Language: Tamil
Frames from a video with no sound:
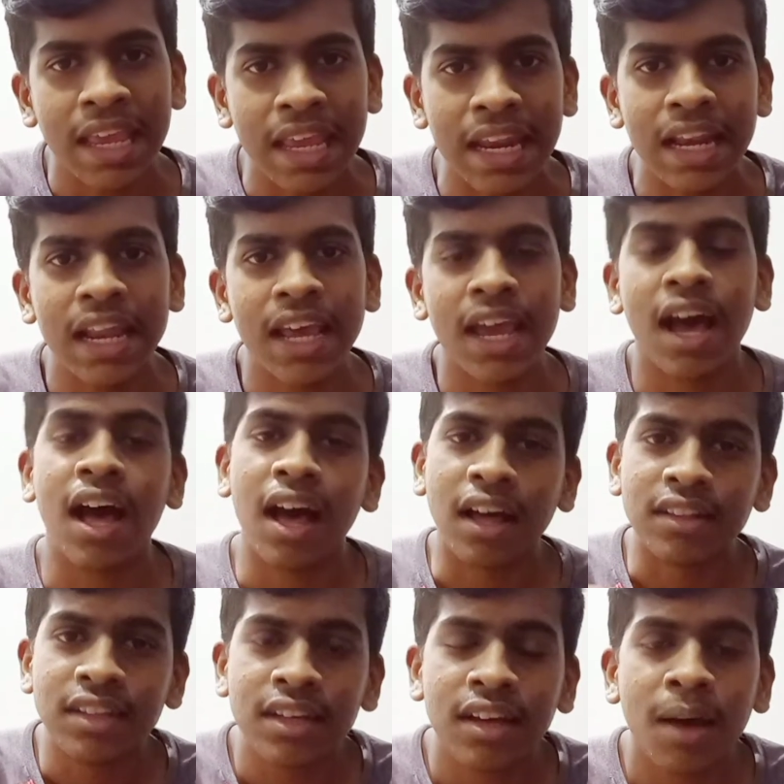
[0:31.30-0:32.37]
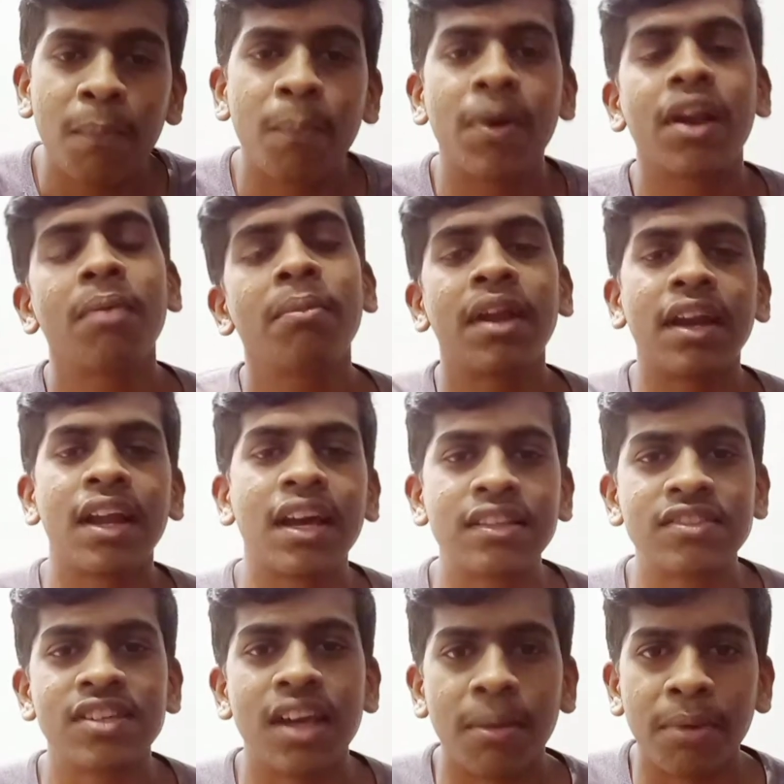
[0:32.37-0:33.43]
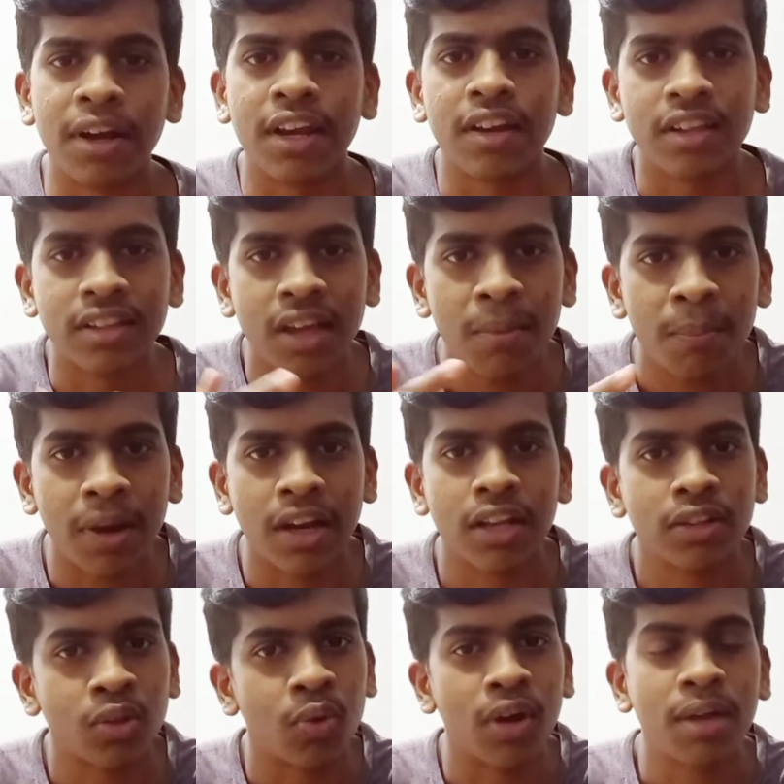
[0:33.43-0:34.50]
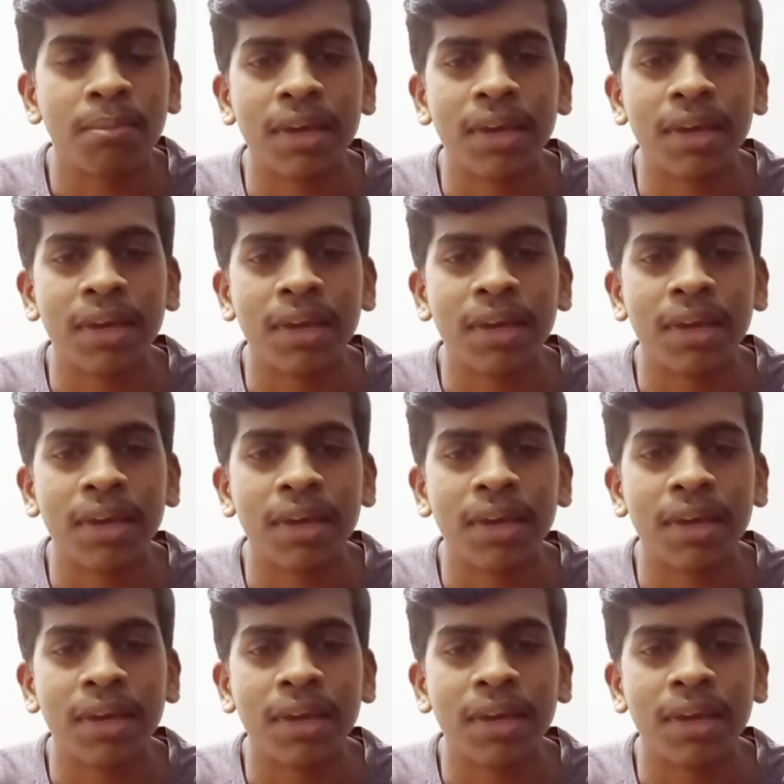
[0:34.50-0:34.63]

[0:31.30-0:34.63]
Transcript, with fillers: இல்லையா அதுக்கப்புறம் என்ன ஆச்சு அப்படிங்கிறது தான் படத்தோட